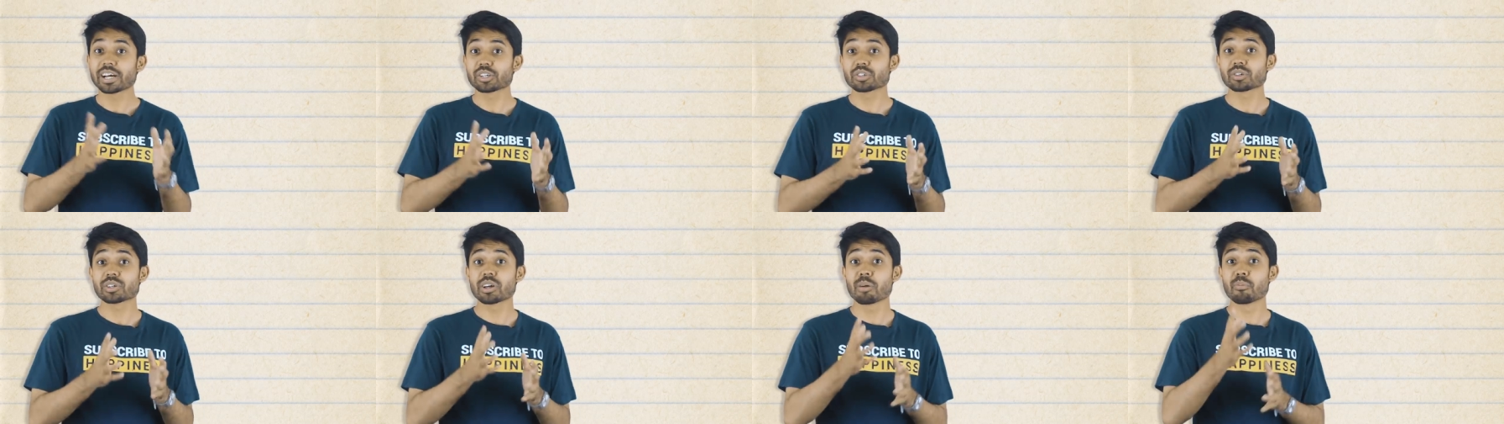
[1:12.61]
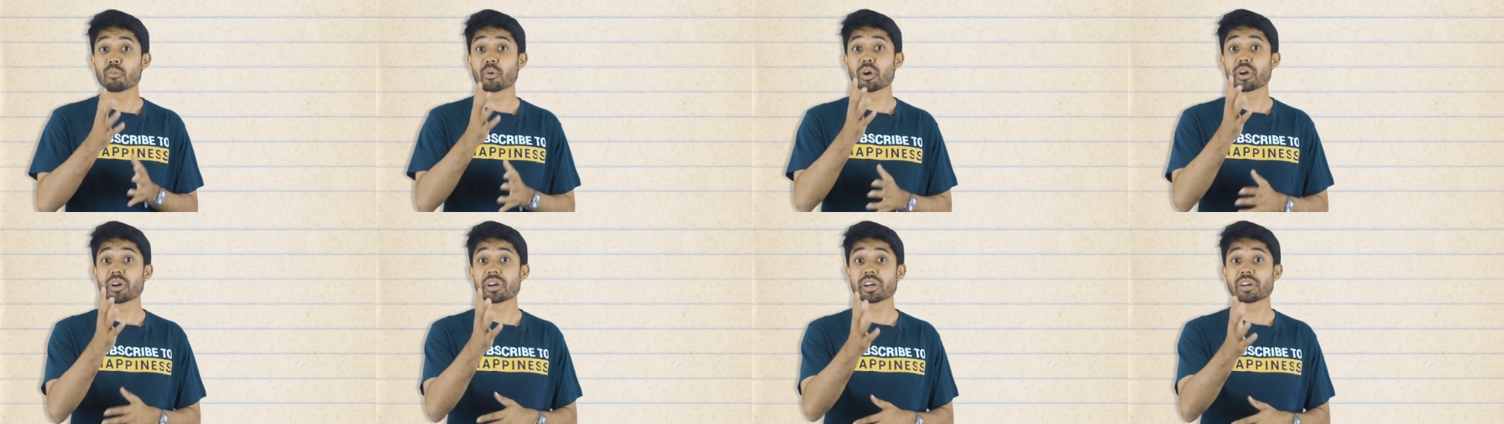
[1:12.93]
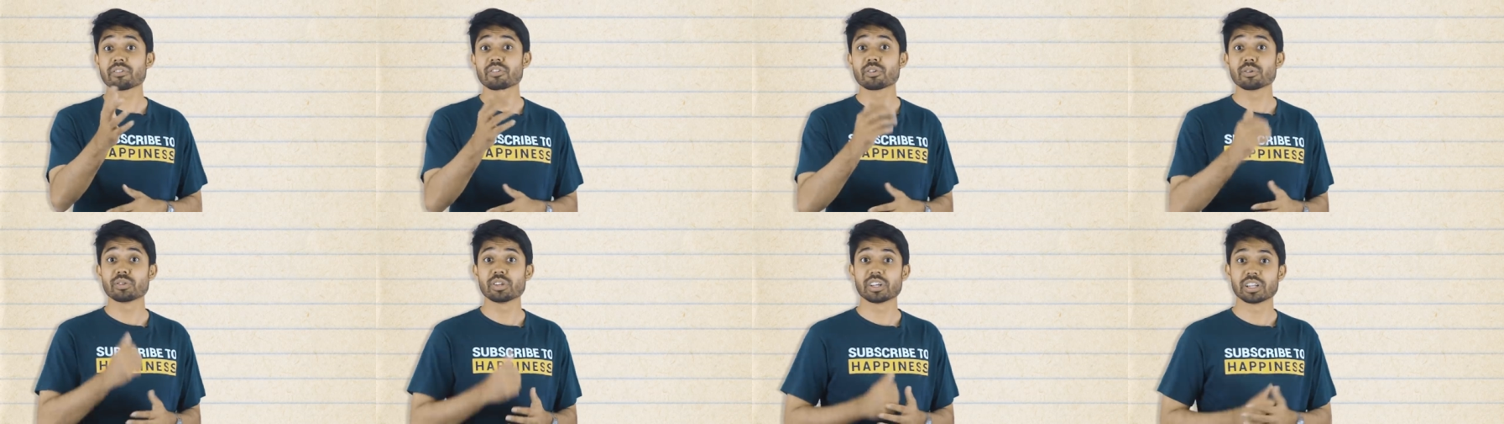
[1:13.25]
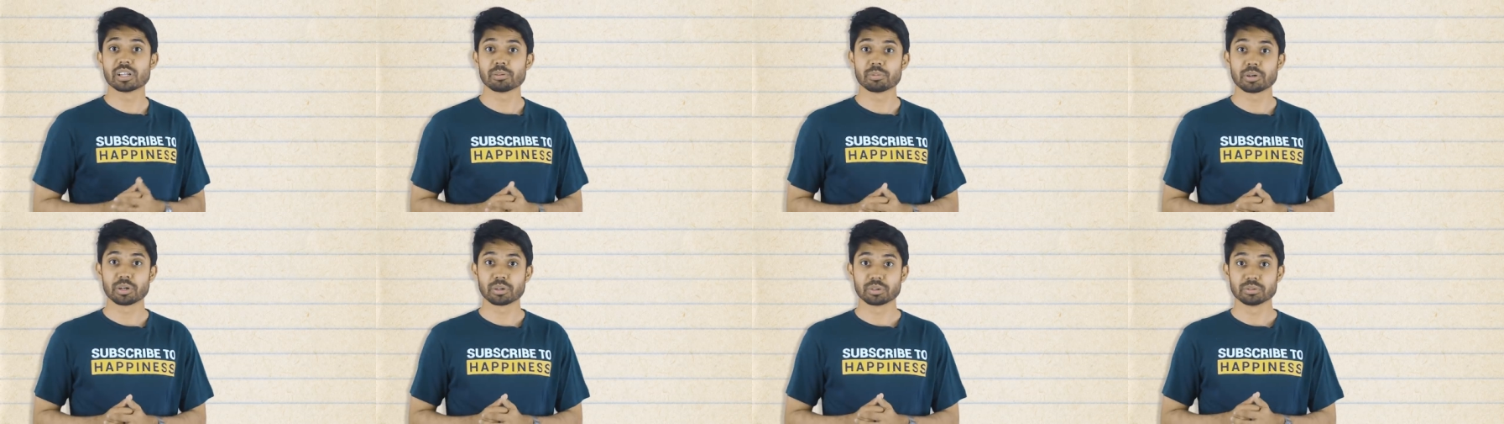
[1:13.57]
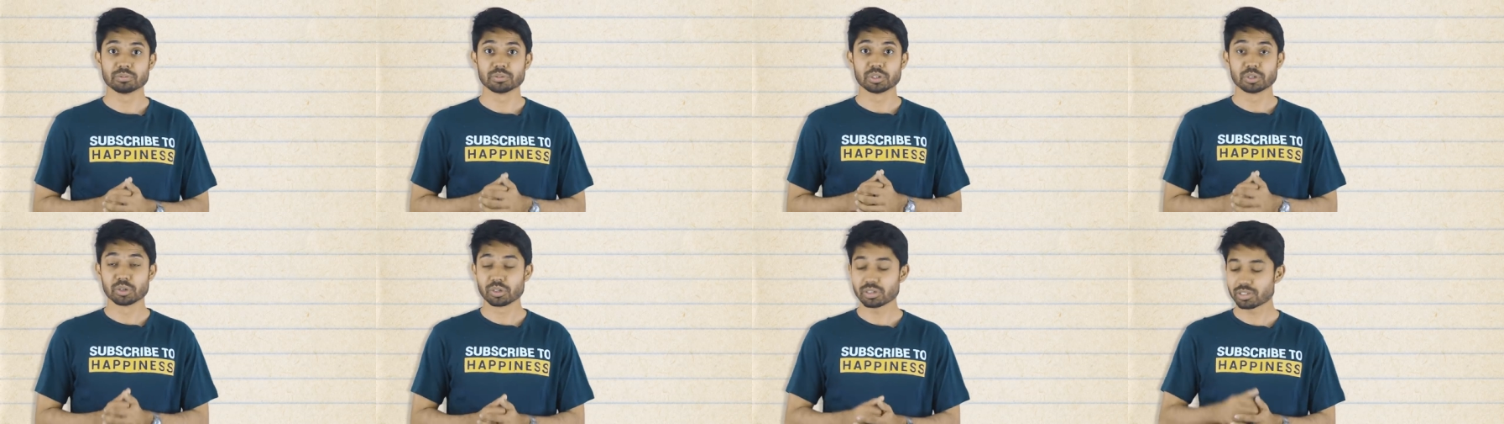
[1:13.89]
একজনকে বইয়ের রিভিউ দিতে পারো
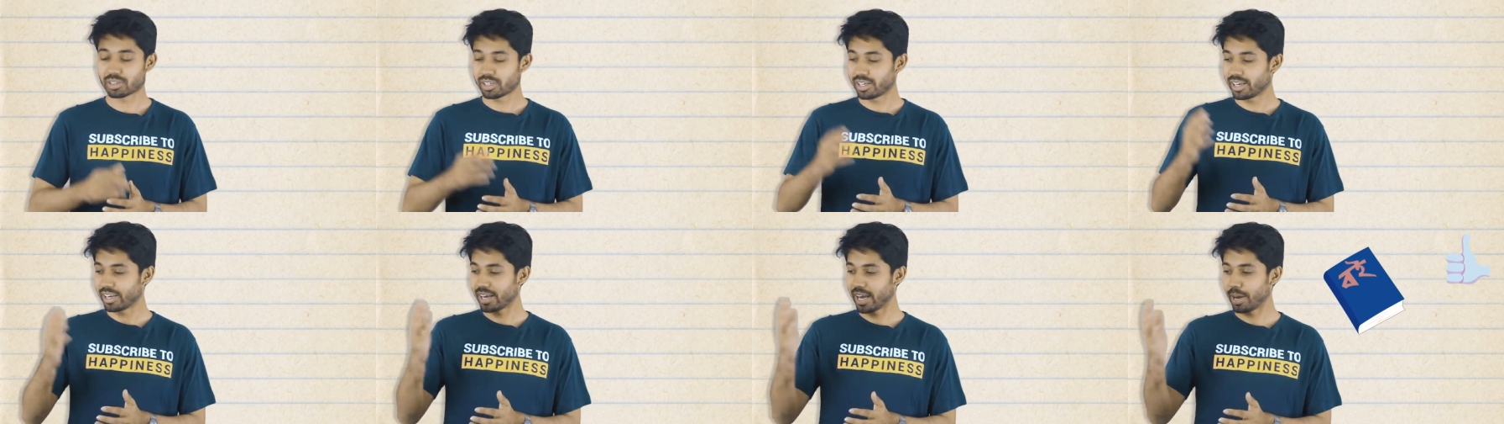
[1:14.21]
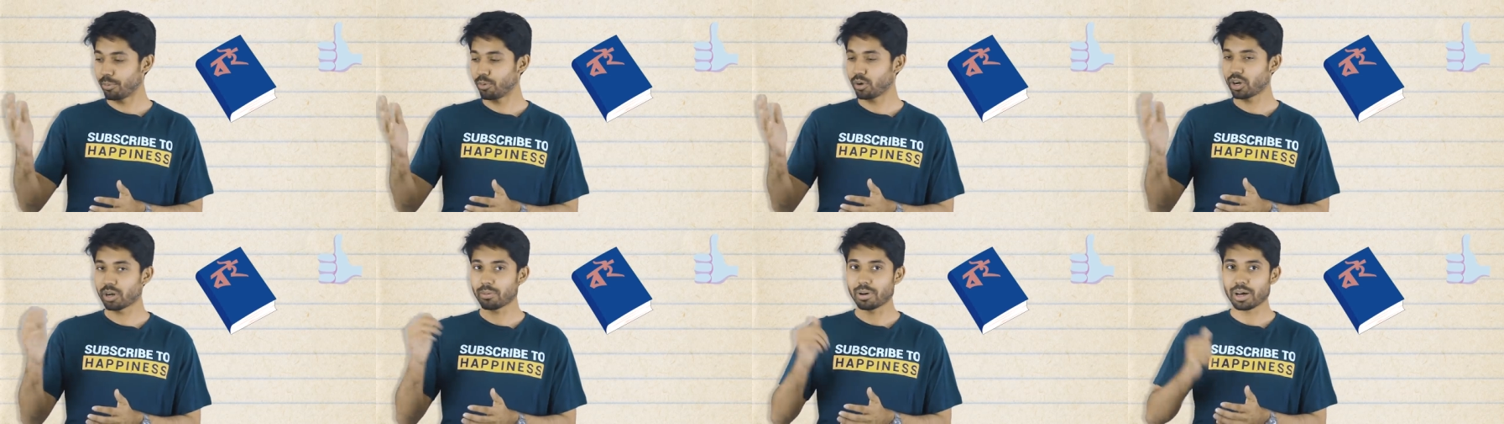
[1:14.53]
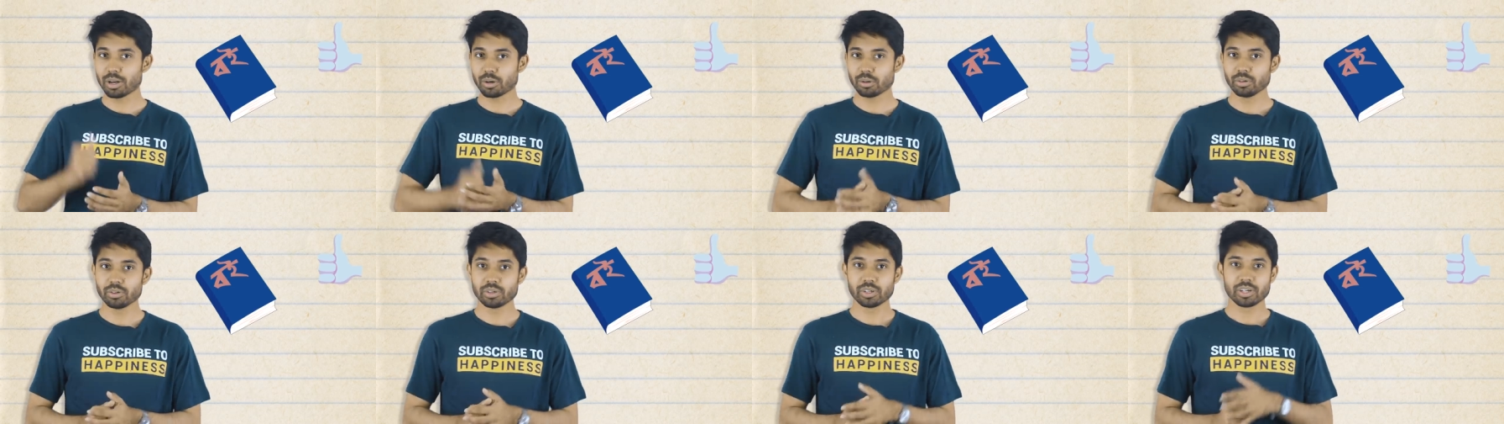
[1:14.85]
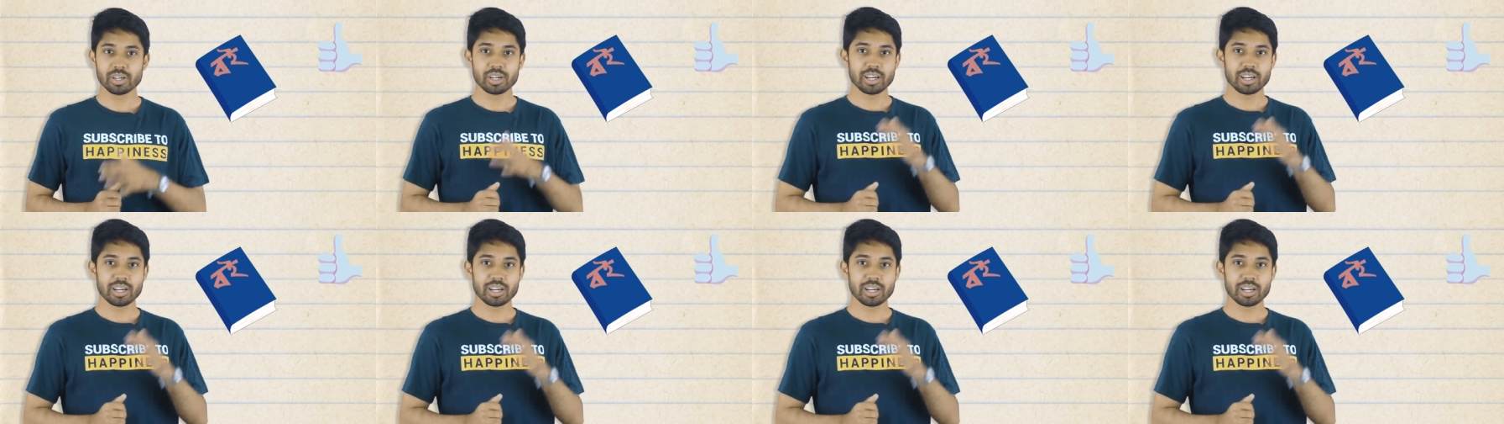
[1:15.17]
তো দোস্ত এই বইটা ভালো